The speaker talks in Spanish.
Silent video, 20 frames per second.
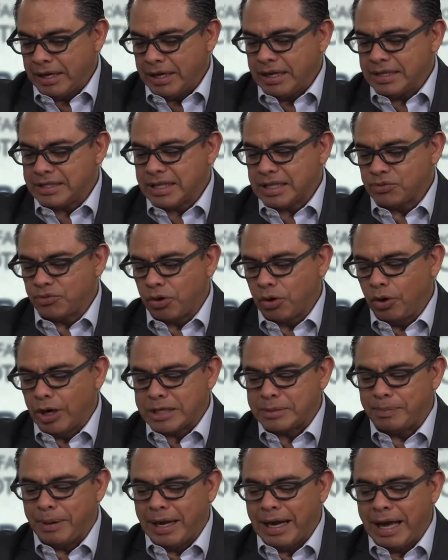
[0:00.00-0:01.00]
Estas fueron
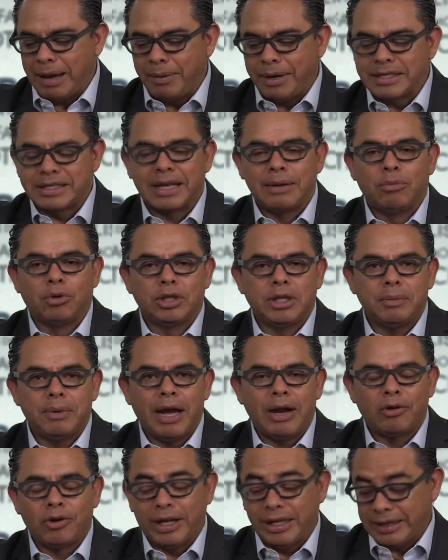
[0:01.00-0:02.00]
las palabras que
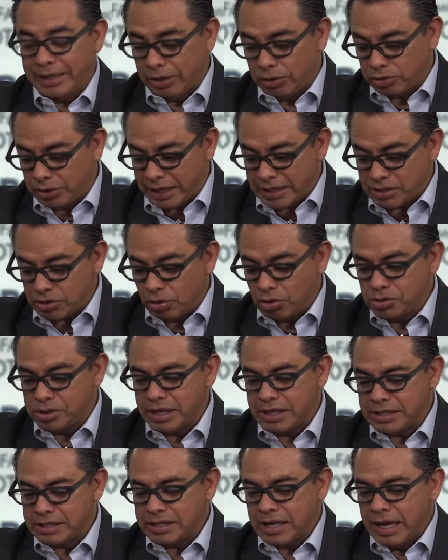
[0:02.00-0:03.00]
motivaron, entre otras
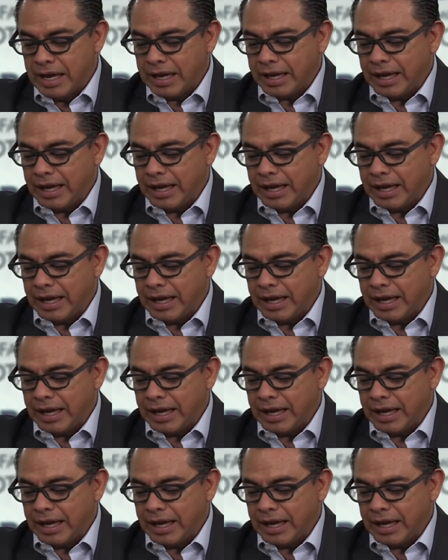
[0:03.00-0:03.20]
cosas,